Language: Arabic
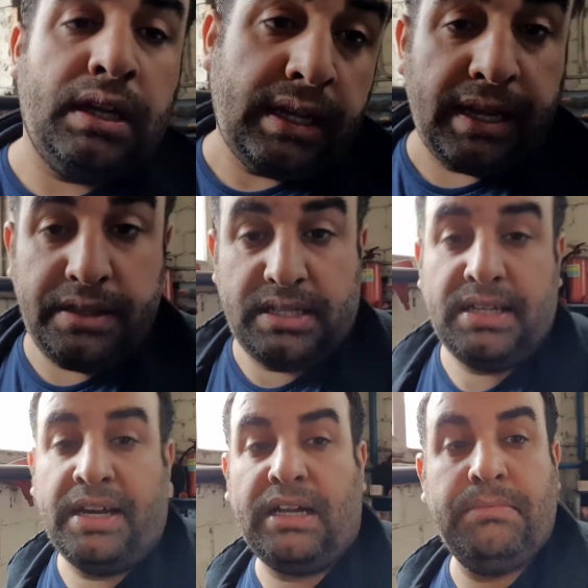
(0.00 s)
هذه
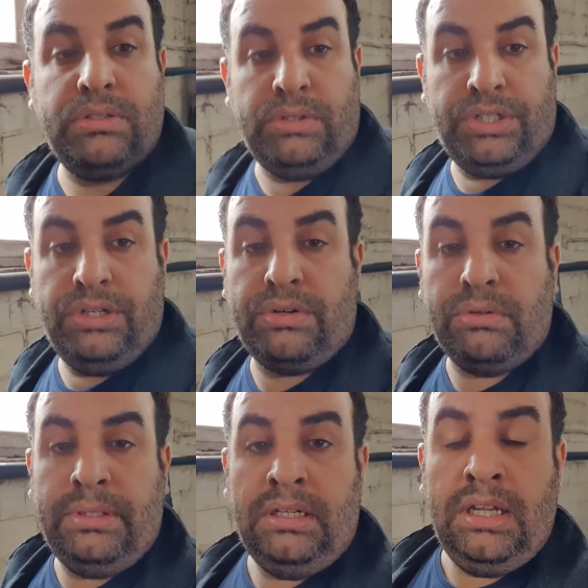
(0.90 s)
سعرها 25
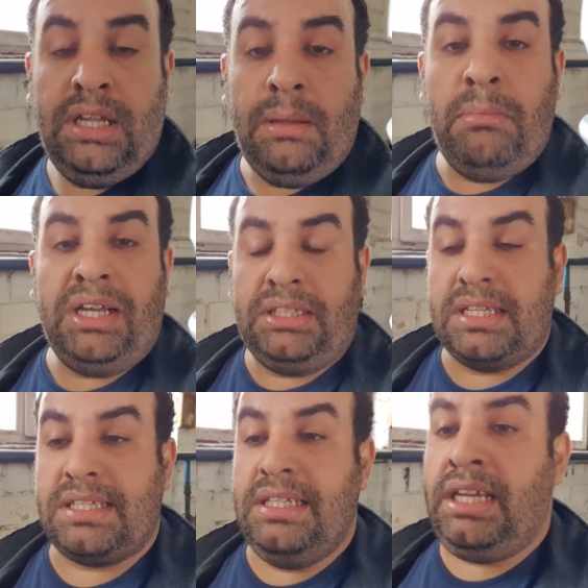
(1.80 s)
روبل مع
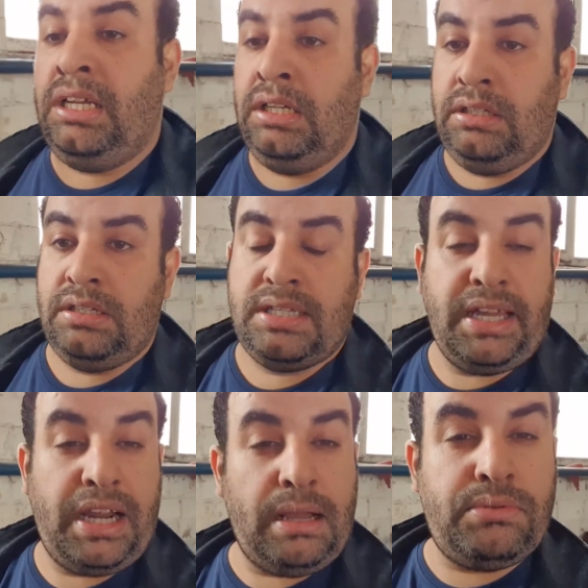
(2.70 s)
التصليح
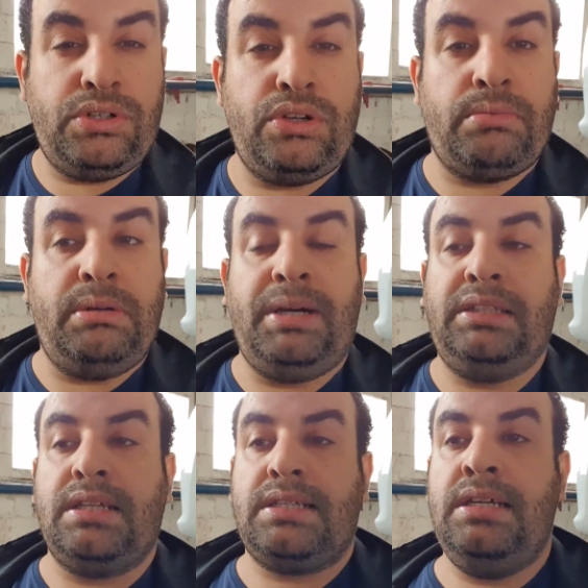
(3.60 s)
سعرها 25 روبل مع
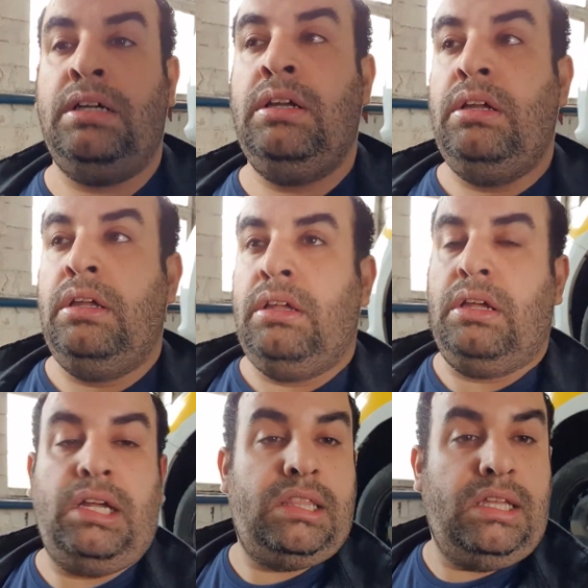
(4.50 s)
التصليح
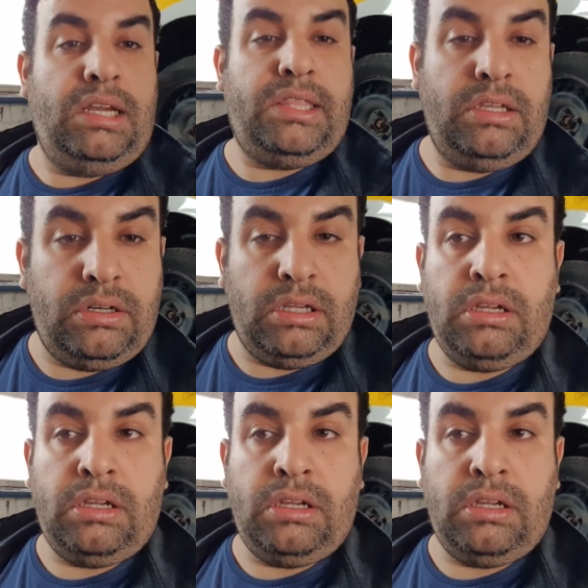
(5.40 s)
30 آه،